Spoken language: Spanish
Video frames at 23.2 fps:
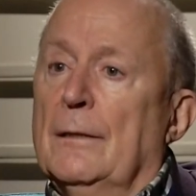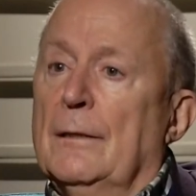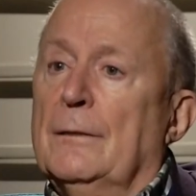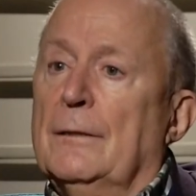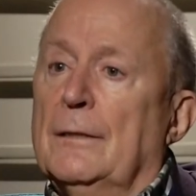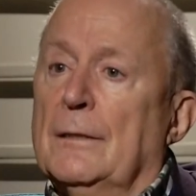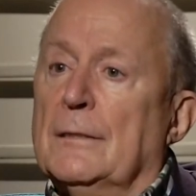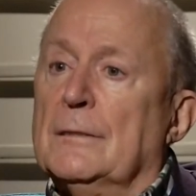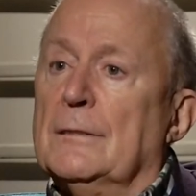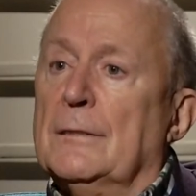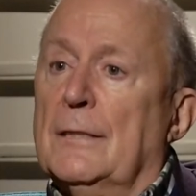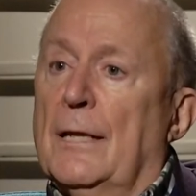
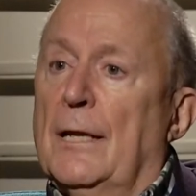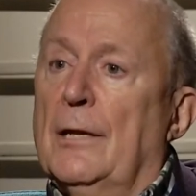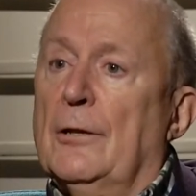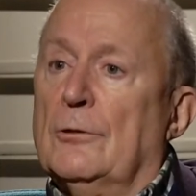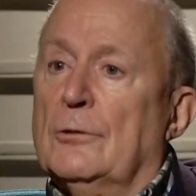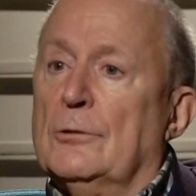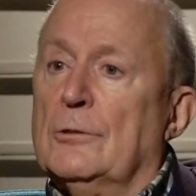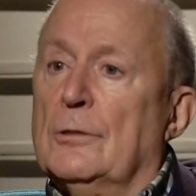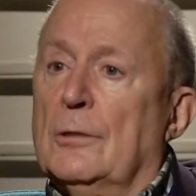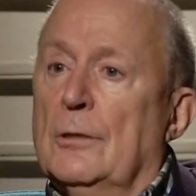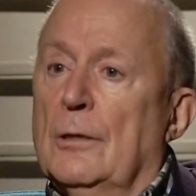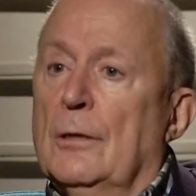
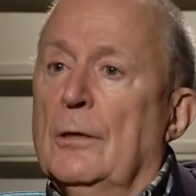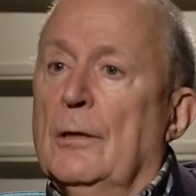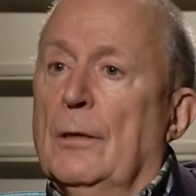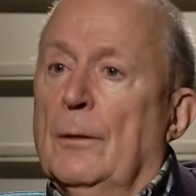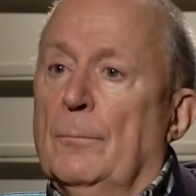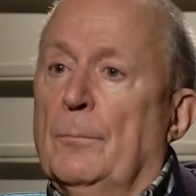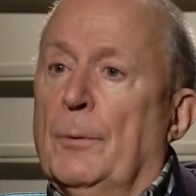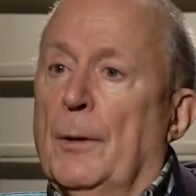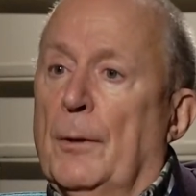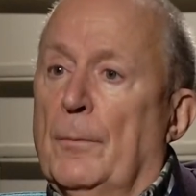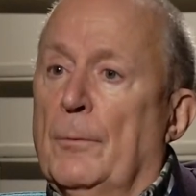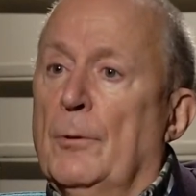Cisneros
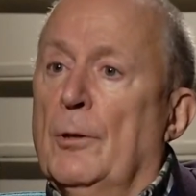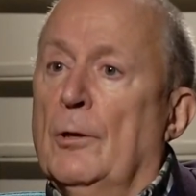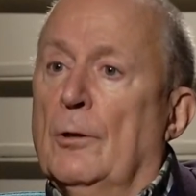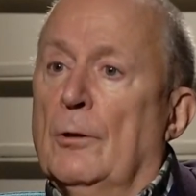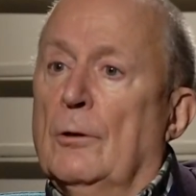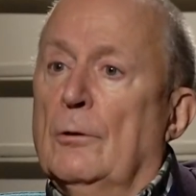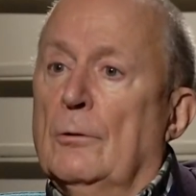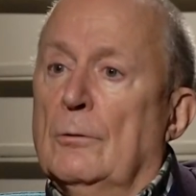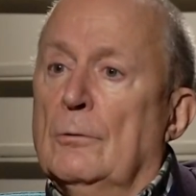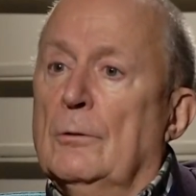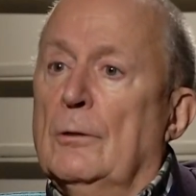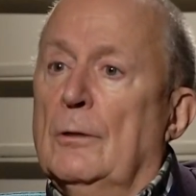
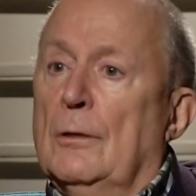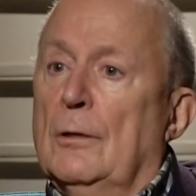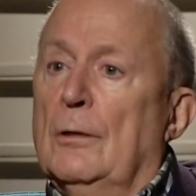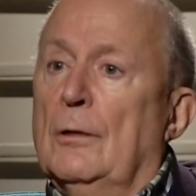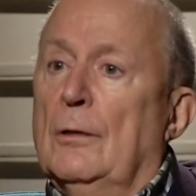previó